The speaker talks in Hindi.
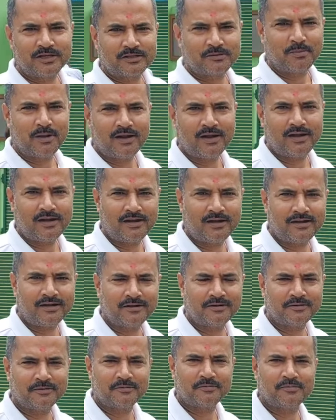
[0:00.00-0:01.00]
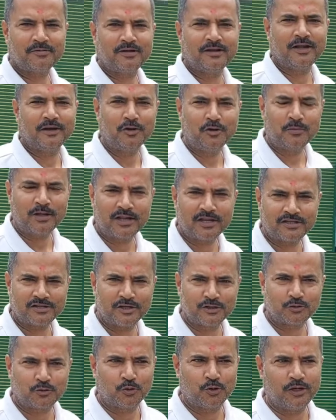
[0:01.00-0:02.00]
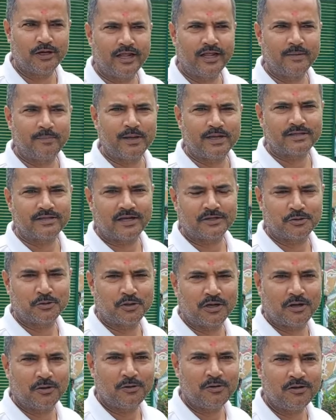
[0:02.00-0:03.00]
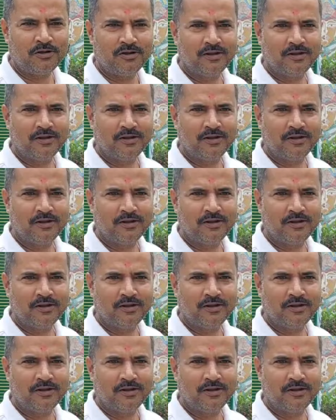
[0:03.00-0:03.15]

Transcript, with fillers: वक्त मैं गन्नू महाराज के स्कूल डीपीएस आ चुका हूँ